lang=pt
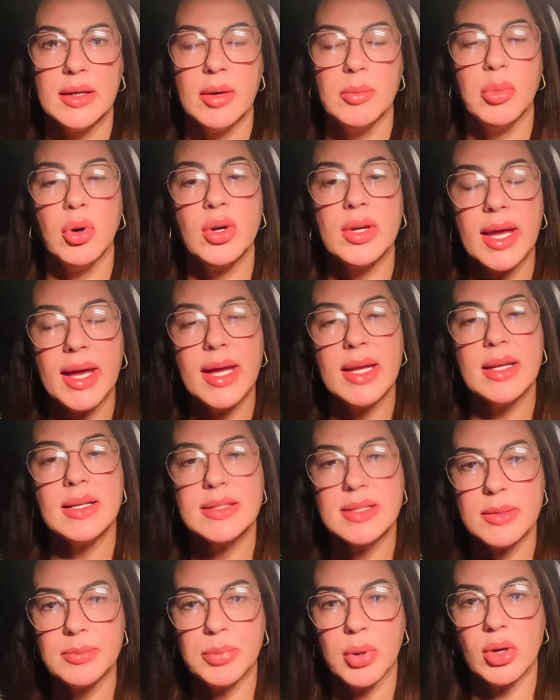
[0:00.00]
porque ele
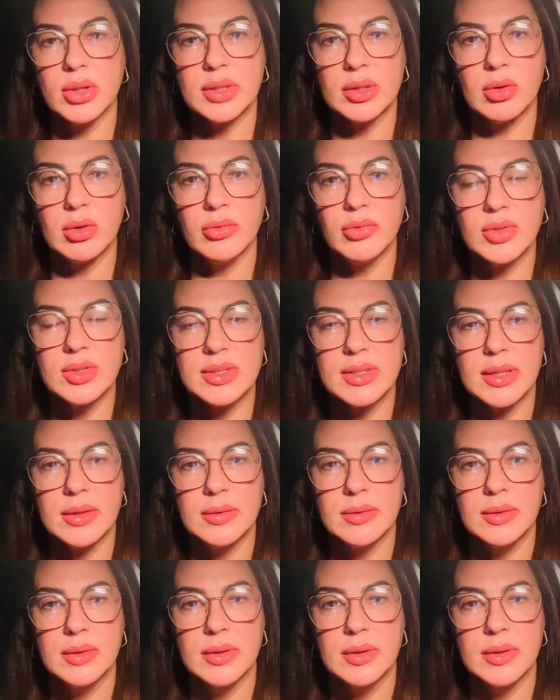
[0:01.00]
se importa com você.